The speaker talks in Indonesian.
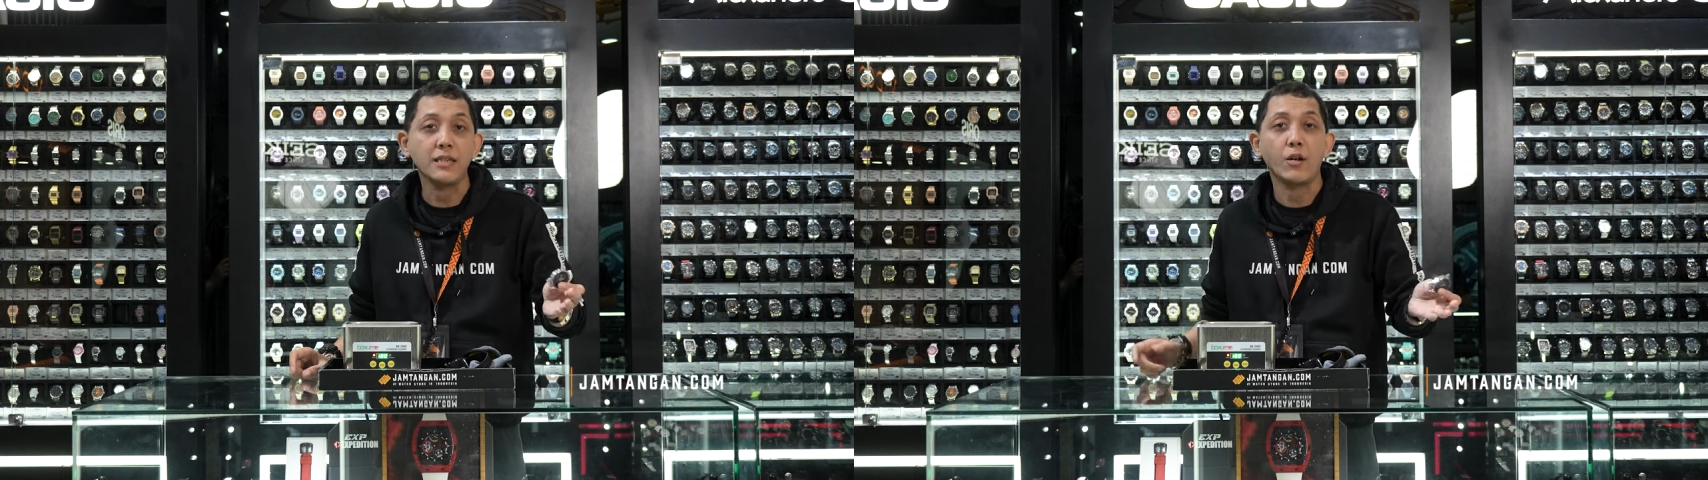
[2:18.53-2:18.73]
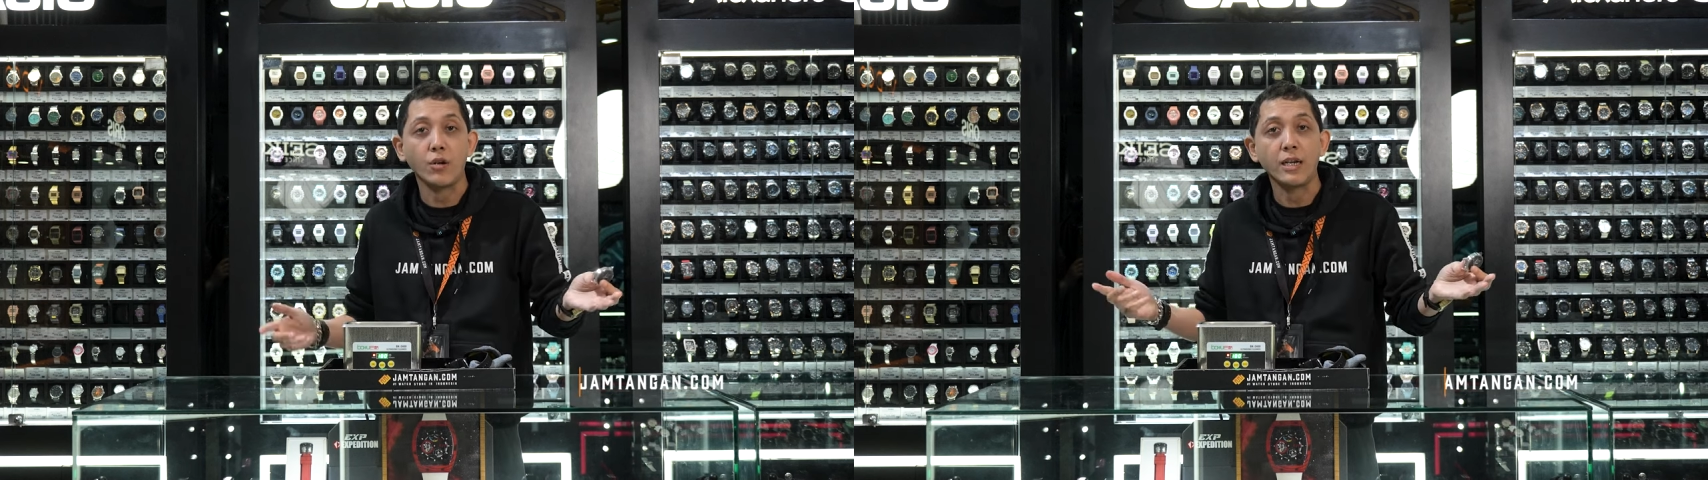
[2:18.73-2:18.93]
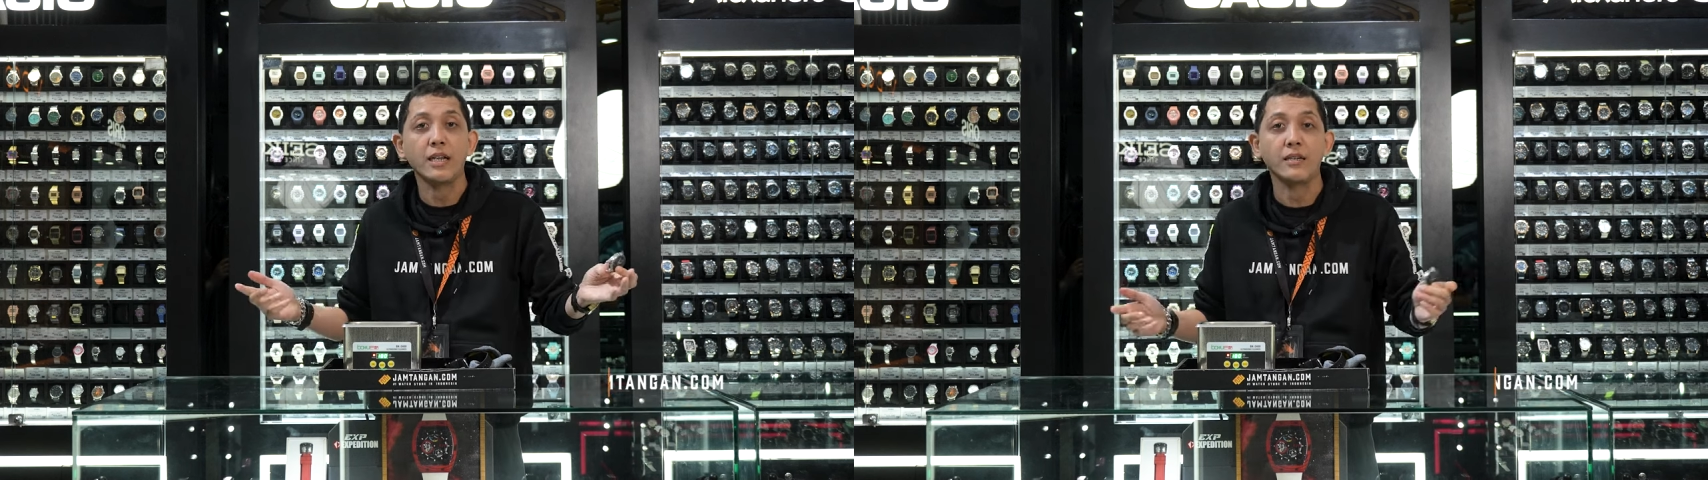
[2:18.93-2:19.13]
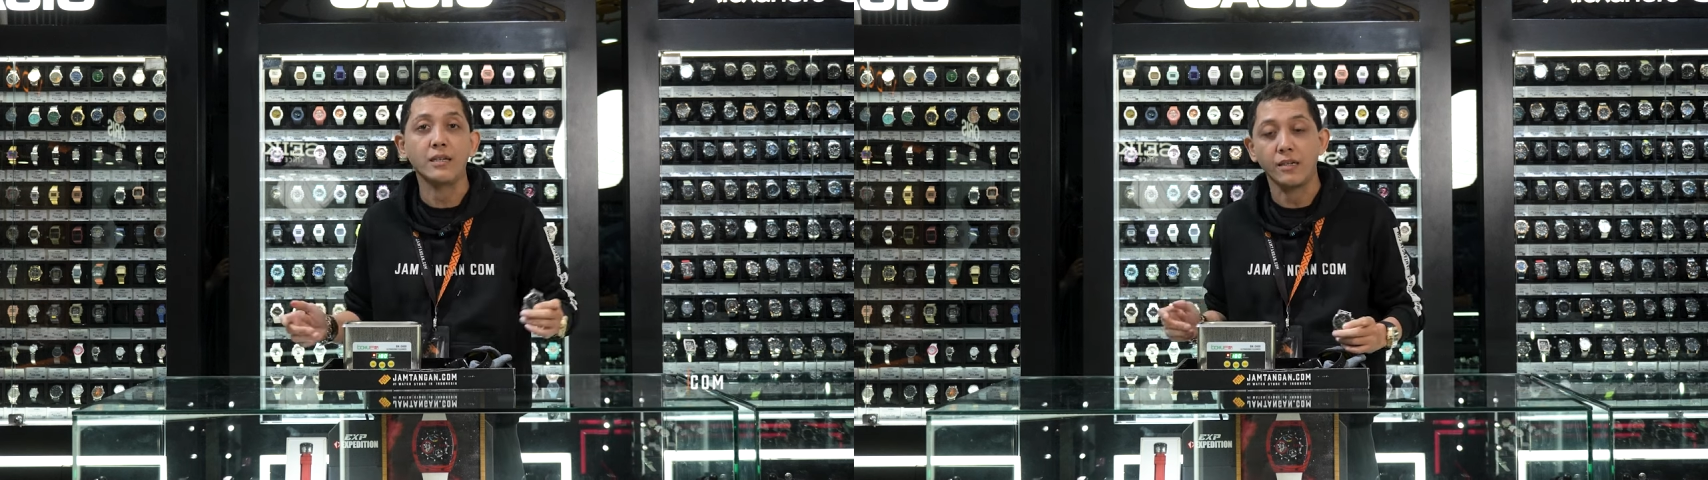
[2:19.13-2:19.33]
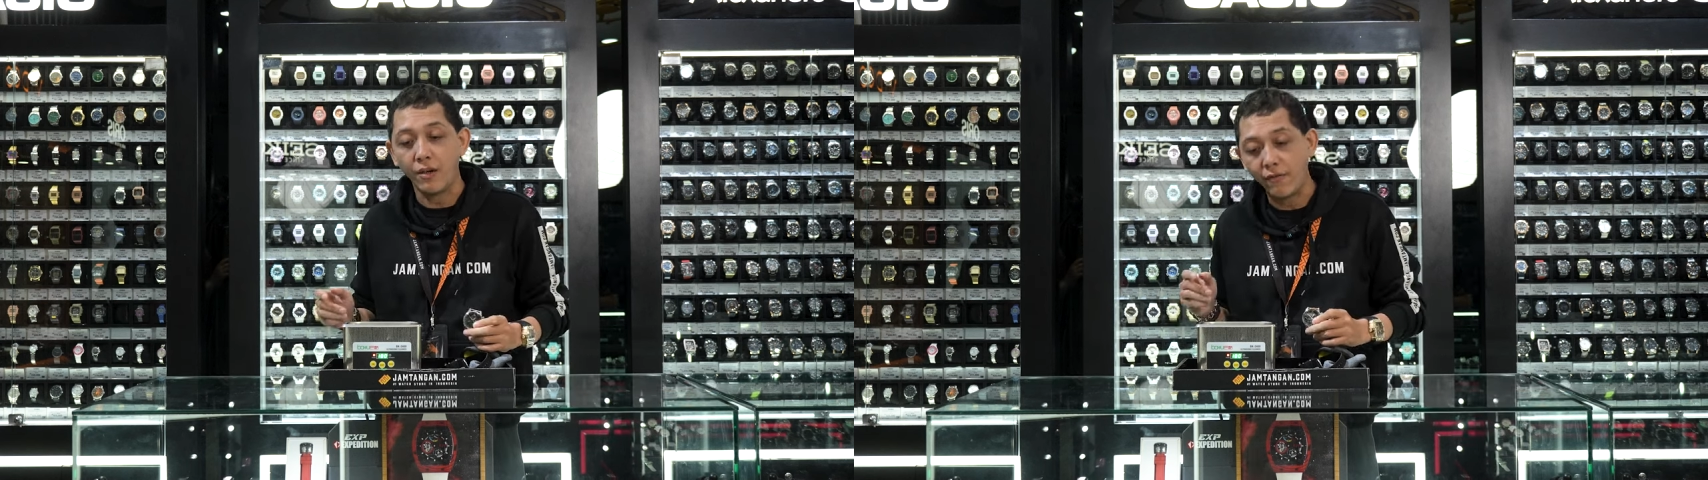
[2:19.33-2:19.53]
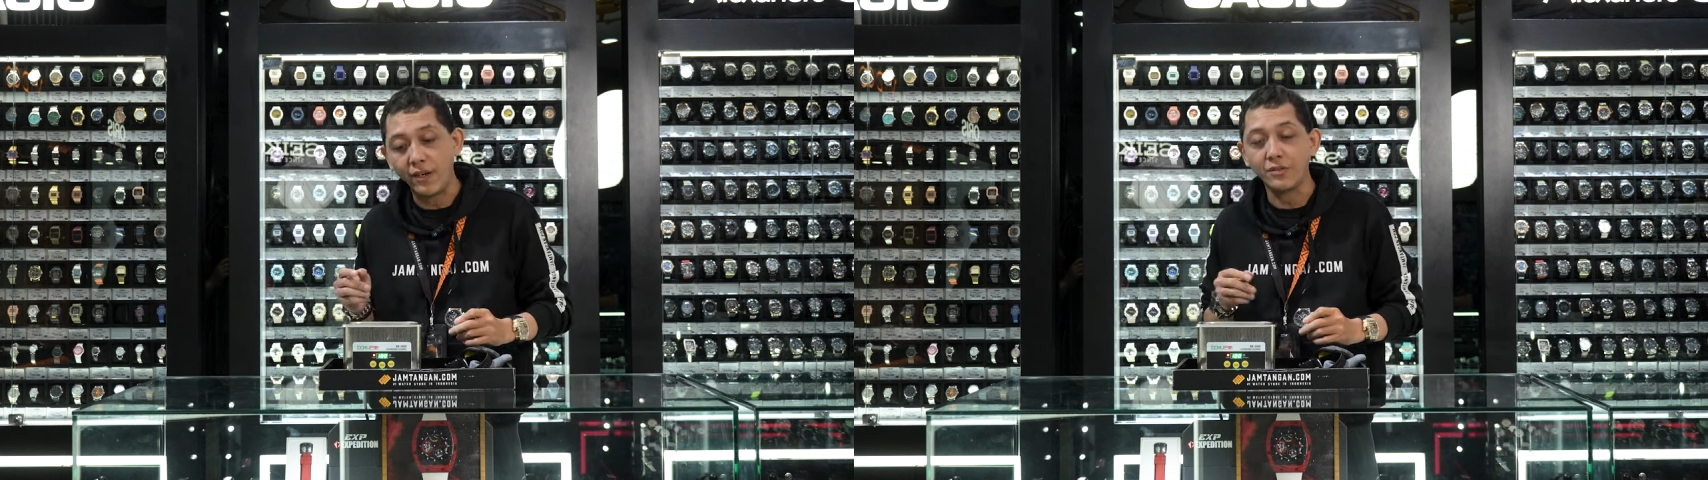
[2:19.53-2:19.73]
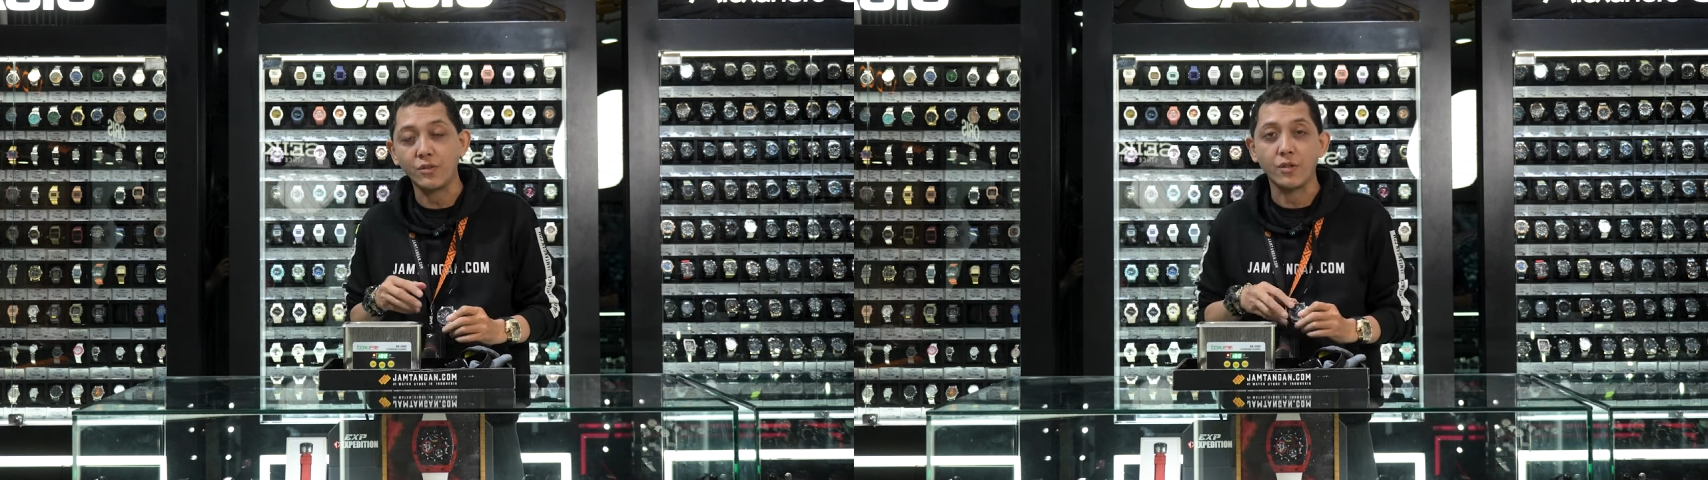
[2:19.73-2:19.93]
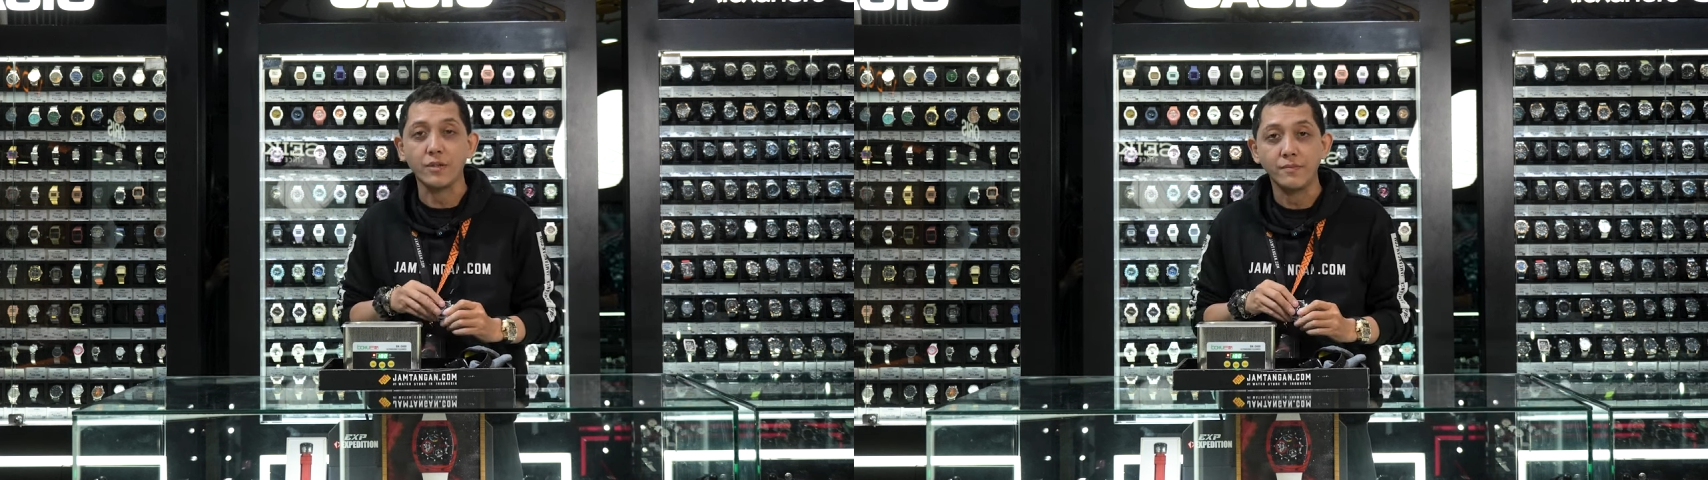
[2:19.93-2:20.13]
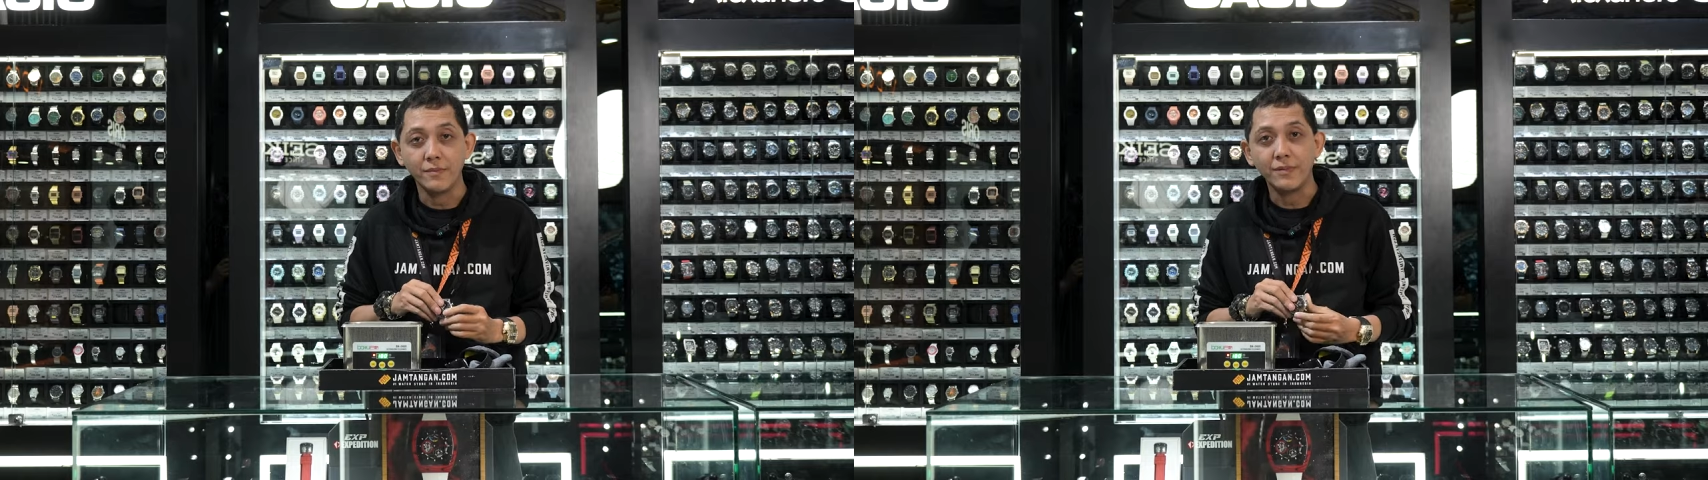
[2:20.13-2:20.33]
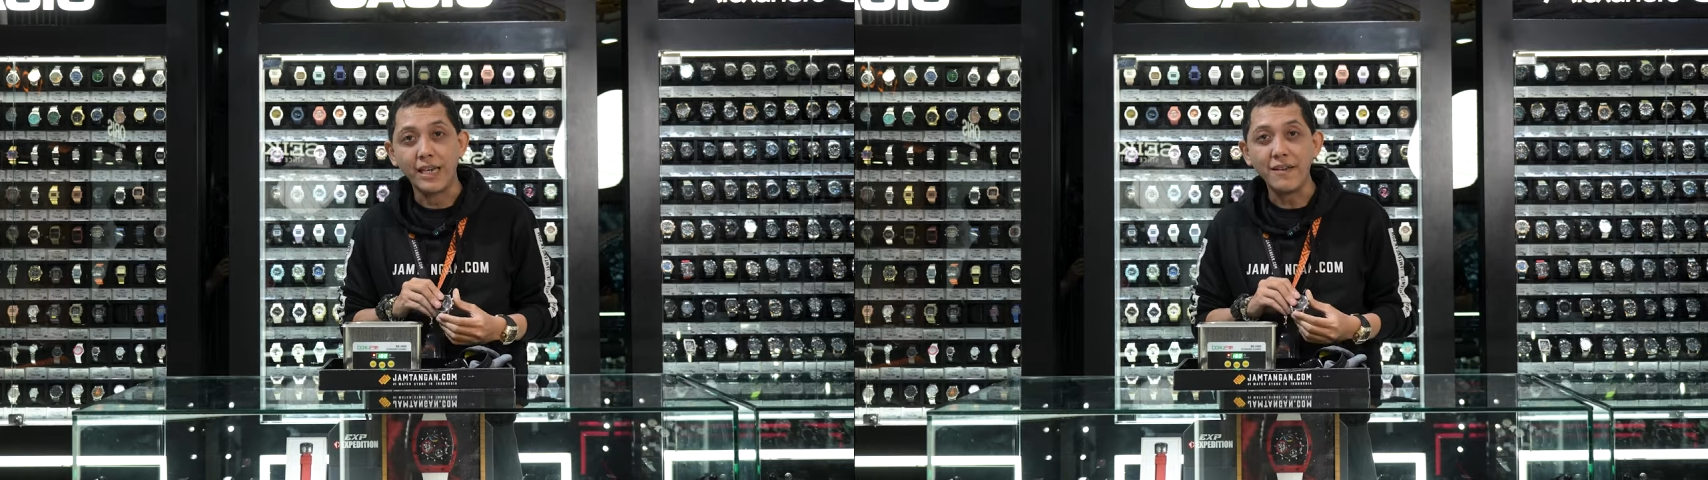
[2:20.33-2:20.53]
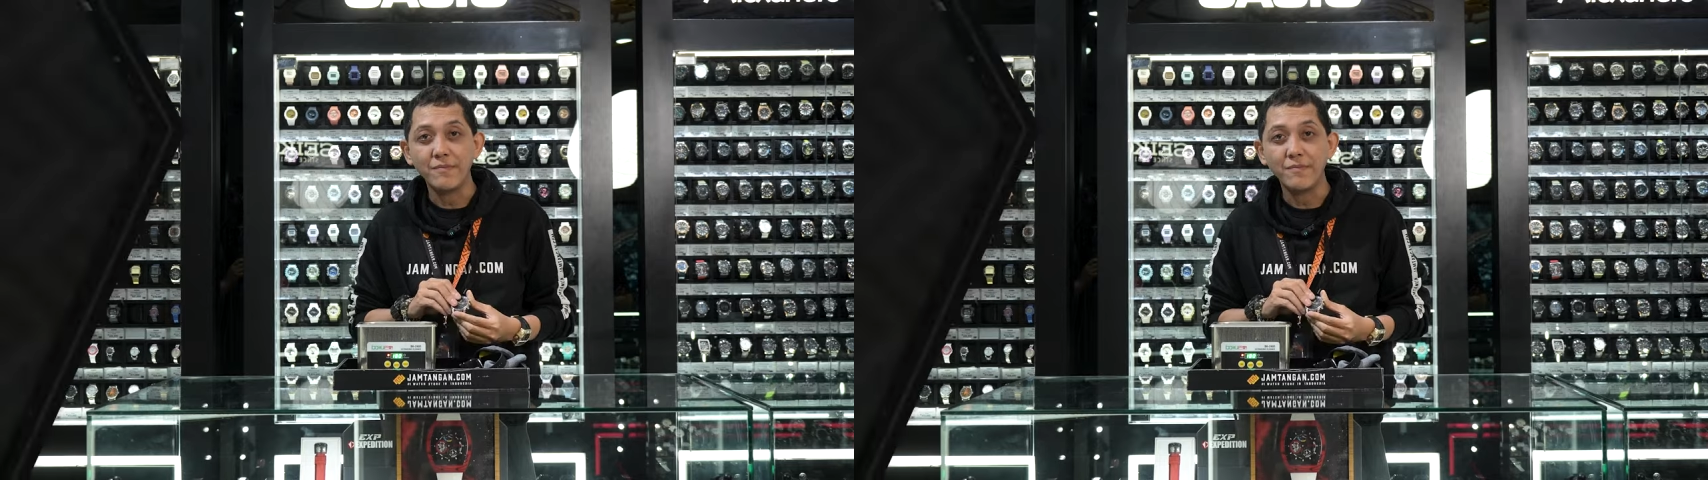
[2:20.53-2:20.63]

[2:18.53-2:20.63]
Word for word: sih kalau kalian datang ke offline store. Ya.